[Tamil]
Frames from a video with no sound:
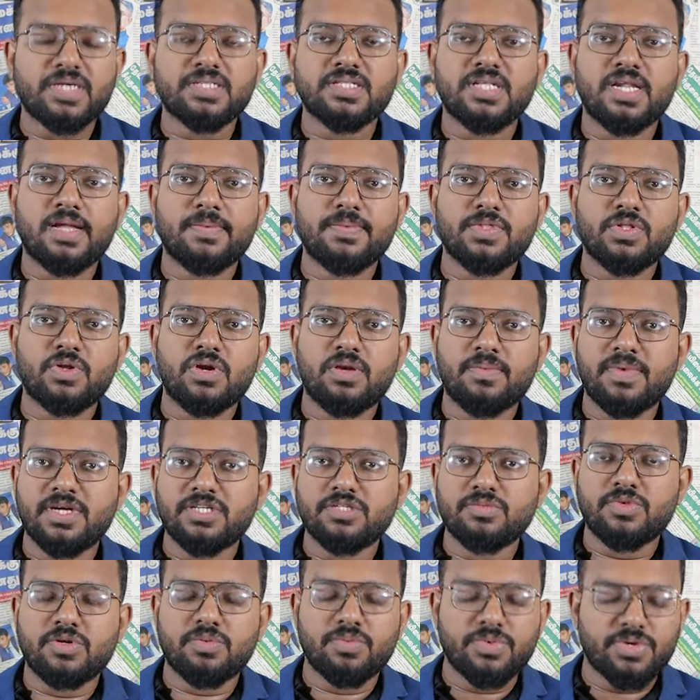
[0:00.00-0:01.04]
பக்கத்தில் அமைந்துள்ள
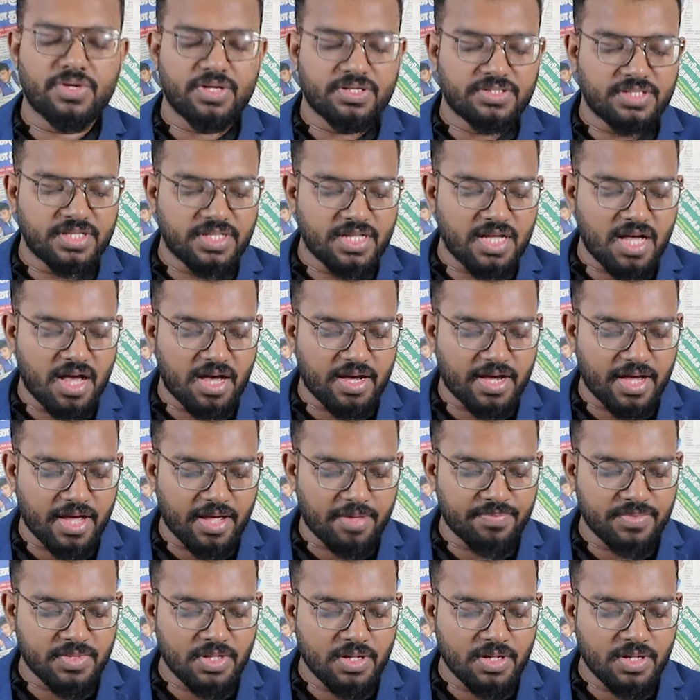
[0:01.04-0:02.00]
மற்றொரு முக்கிய செய்தியாக